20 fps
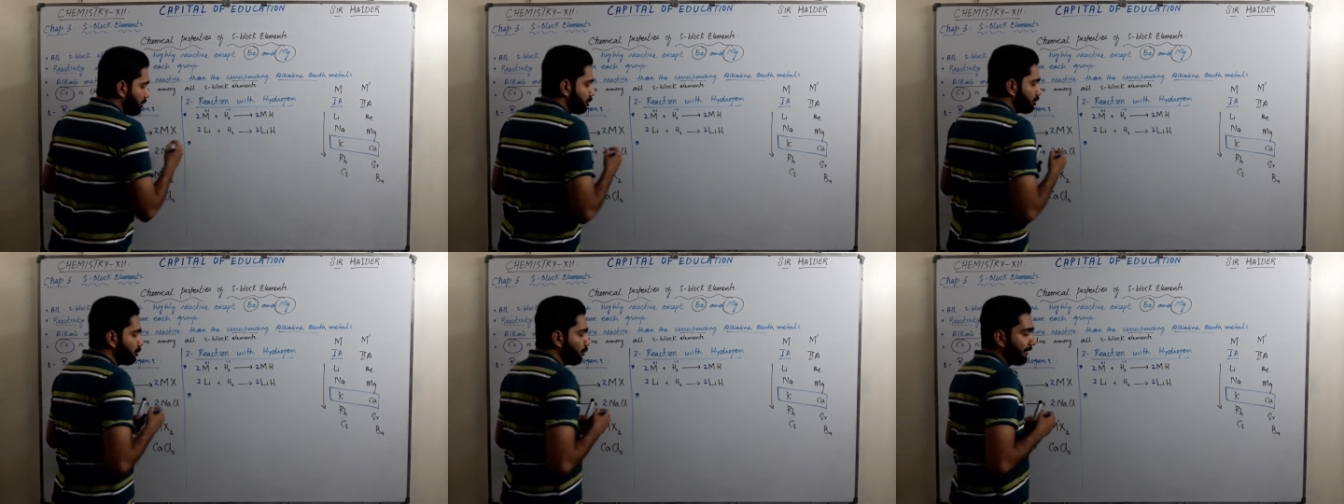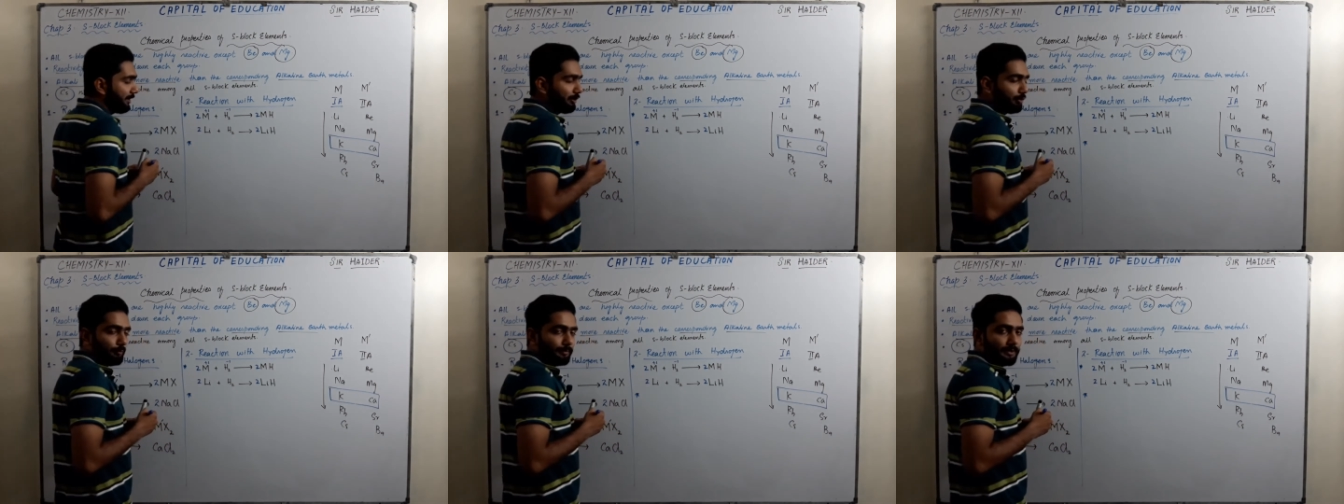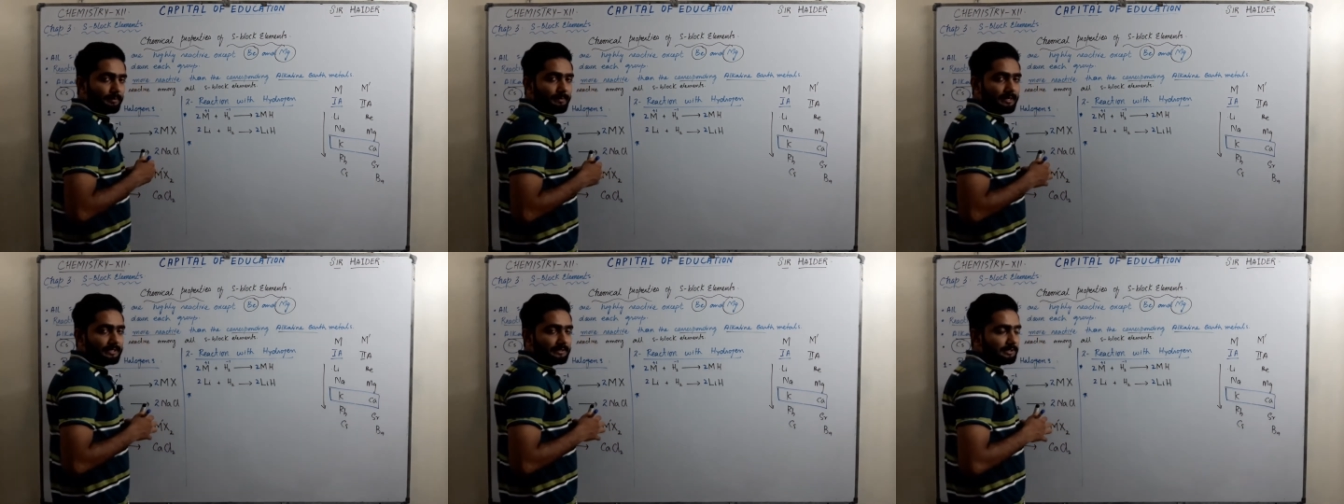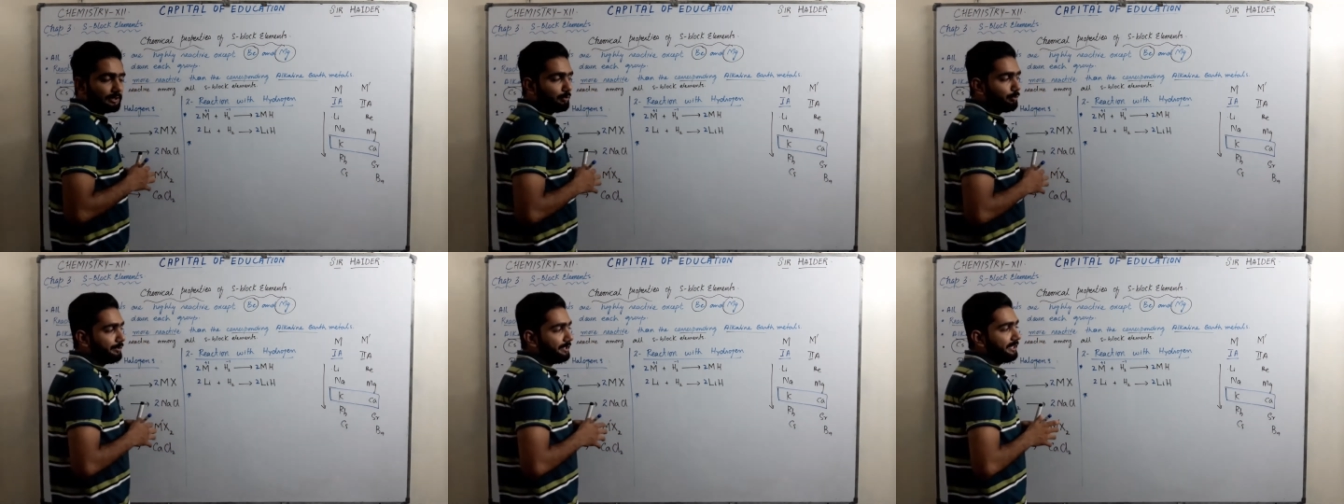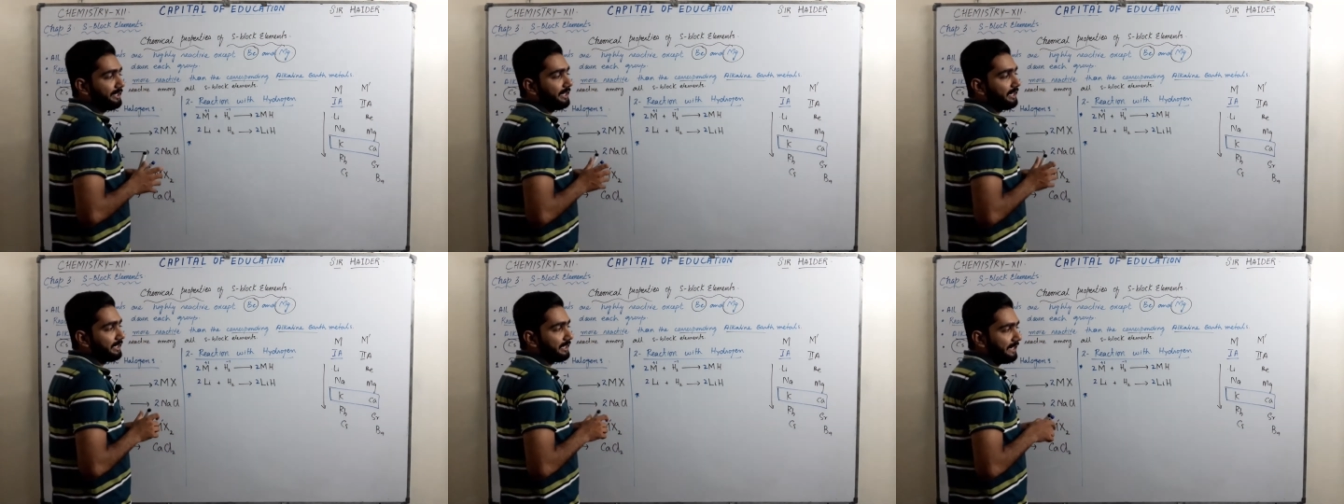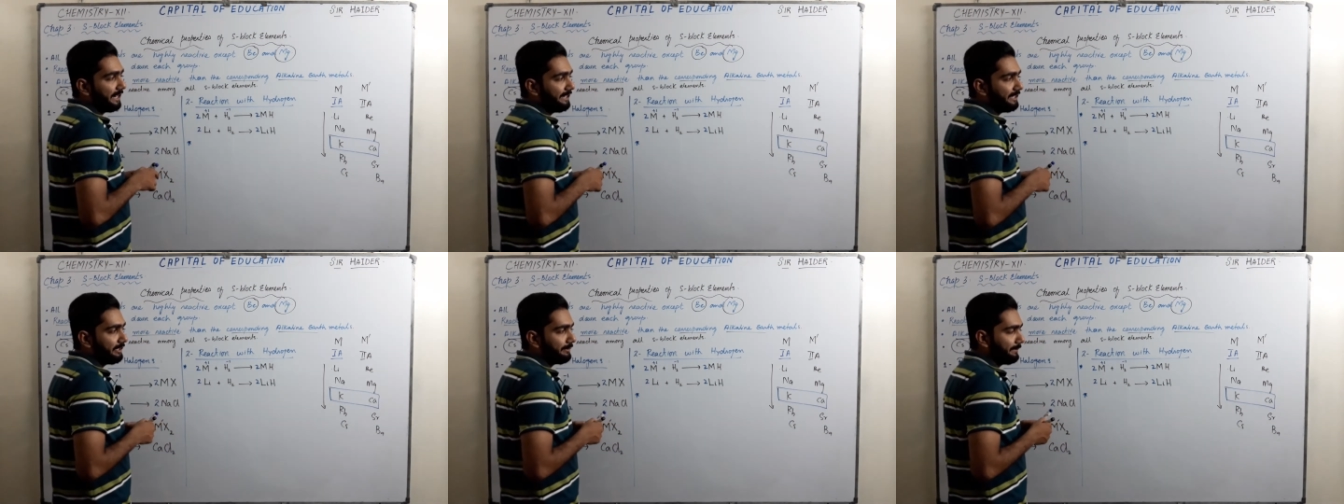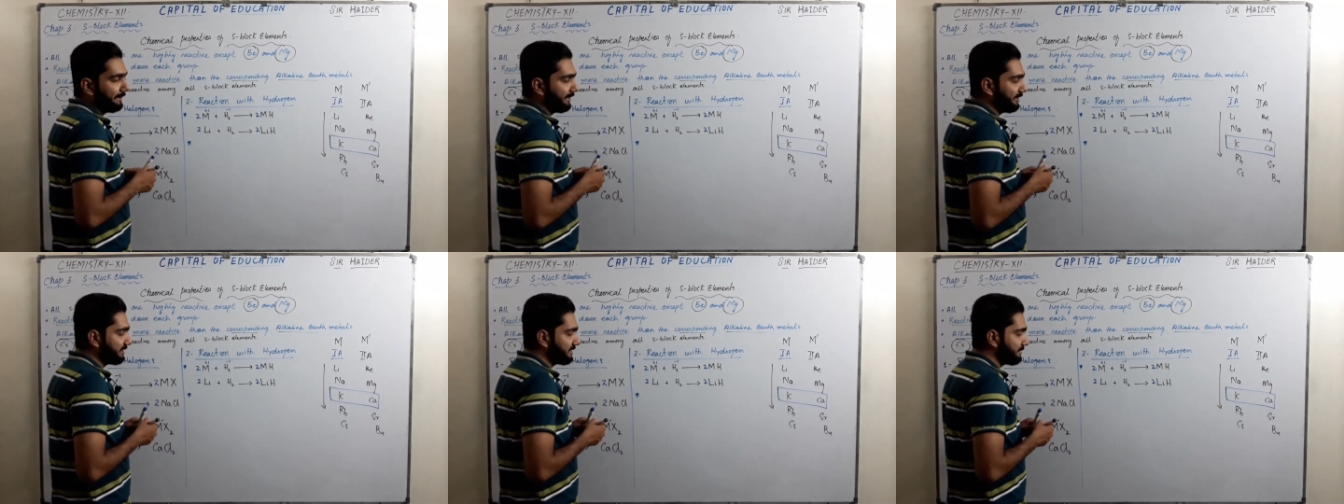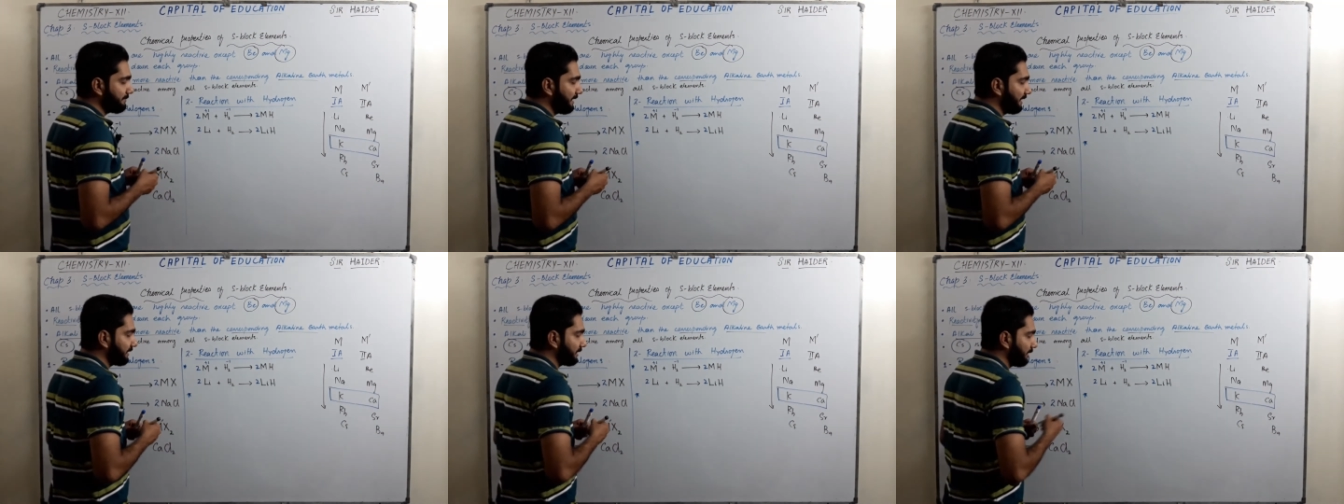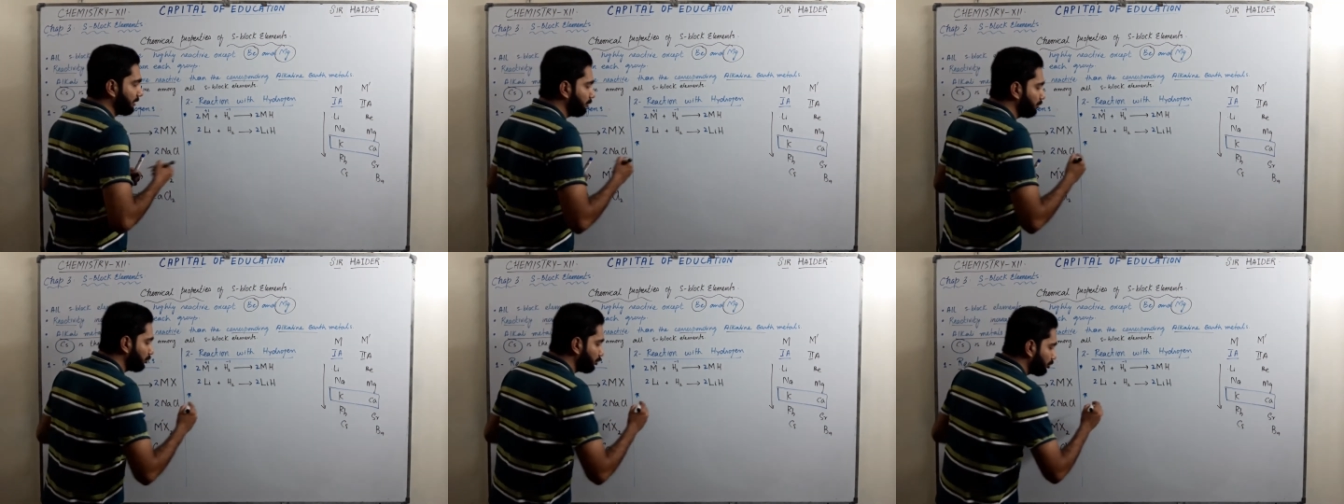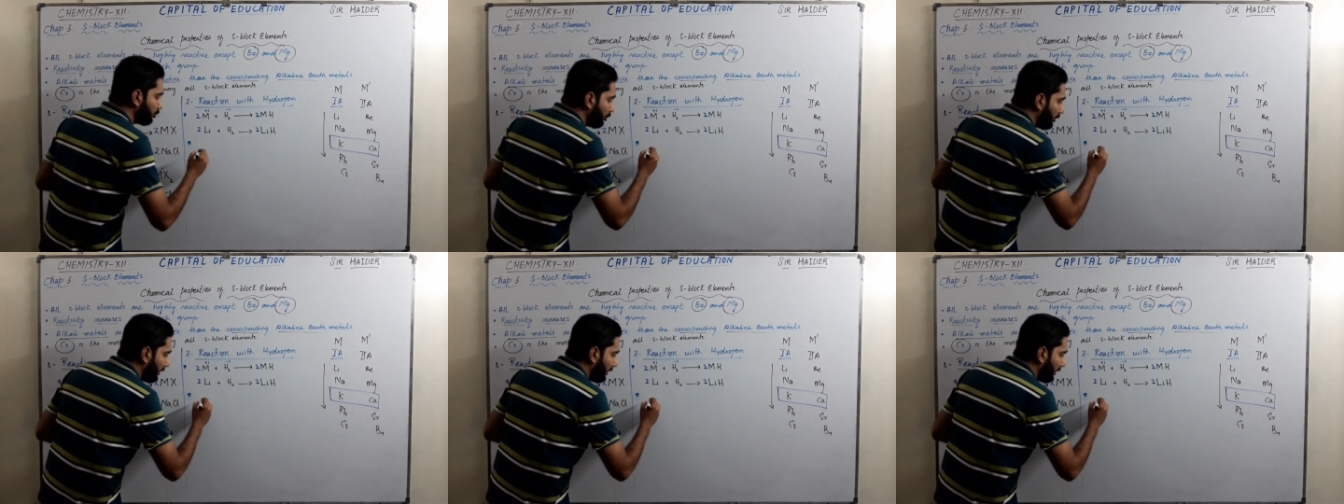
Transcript: टू ए ग्रुप की बात करूं यानी अल्कलाइन अर्थ मेटल्स की बात करूं तो